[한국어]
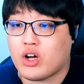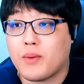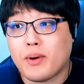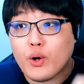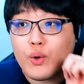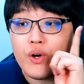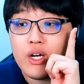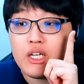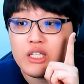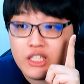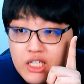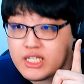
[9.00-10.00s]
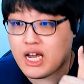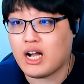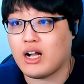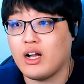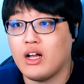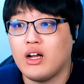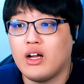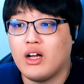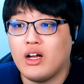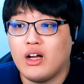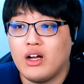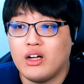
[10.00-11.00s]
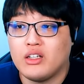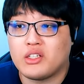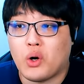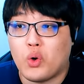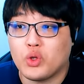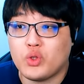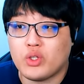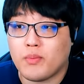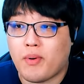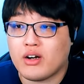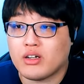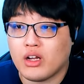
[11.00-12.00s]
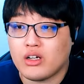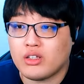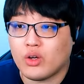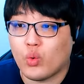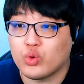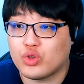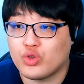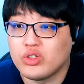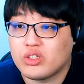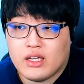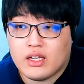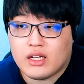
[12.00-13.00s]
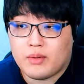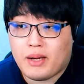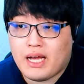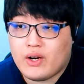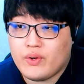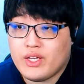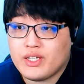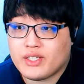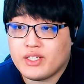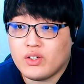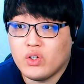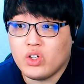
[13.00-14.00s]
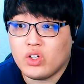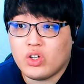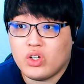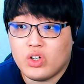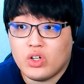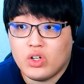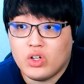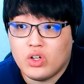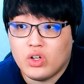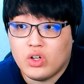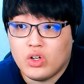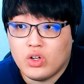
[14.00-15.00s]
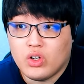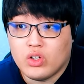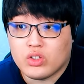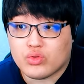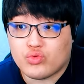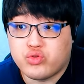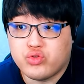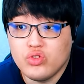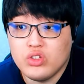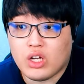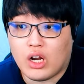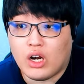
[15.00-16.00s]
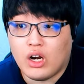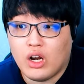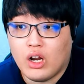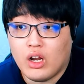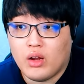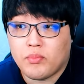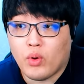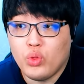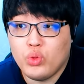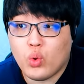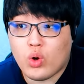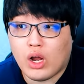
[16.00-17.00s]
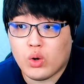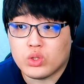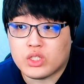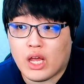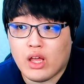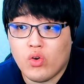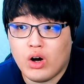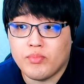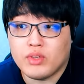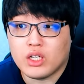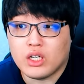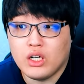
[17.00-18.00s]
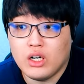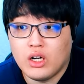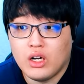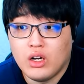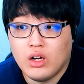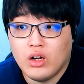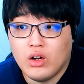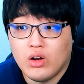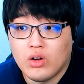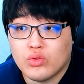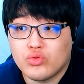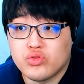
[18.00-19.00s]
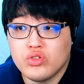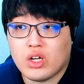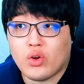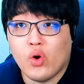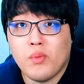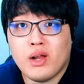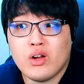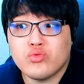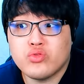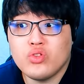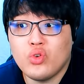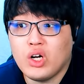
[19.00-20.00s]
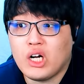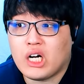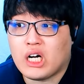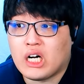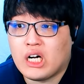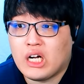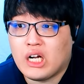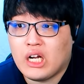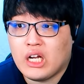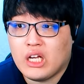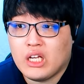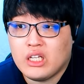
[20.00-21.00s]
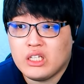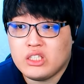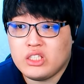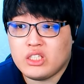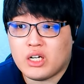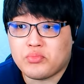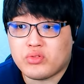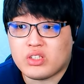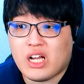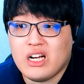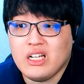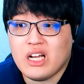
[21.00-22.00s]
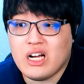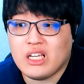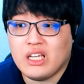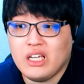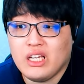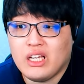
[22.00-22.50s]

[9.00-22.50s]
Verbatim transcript: 바로 시작! 자 어떻게 발을 깨끗하게 고쳐줄지 그럼 바로 이어서 어? 자 굳은 살 면도칼로 제거합니다 굳은 살이 얼마나 굳은 거야 시작부터 상당히